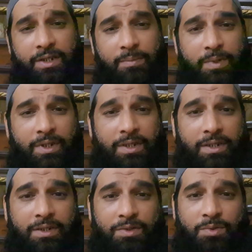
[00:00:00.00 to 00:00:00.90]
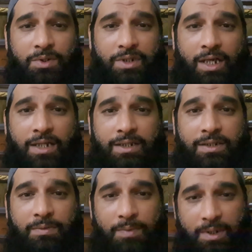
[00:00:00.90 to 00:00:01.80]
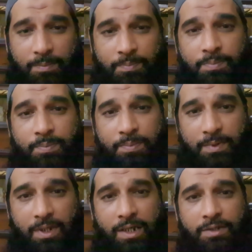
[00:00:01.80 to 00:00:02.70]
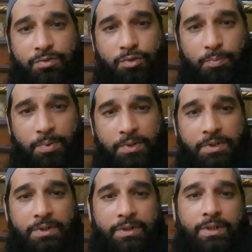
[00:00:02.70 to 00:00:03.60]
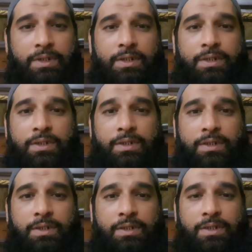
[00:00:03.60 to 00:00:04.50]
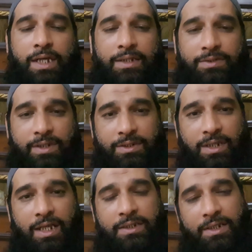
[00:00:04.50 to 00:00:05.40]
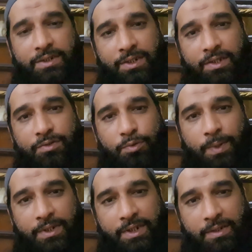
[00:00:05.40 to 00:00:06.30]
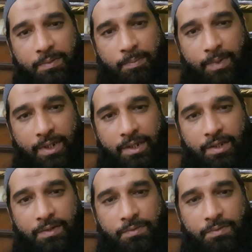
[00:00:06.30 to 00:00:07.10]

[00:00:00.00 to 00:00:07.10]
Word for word: दिन में जो इतलात मतलब अला सुबह रात से इतलात आती रहीं सुबह तक मैं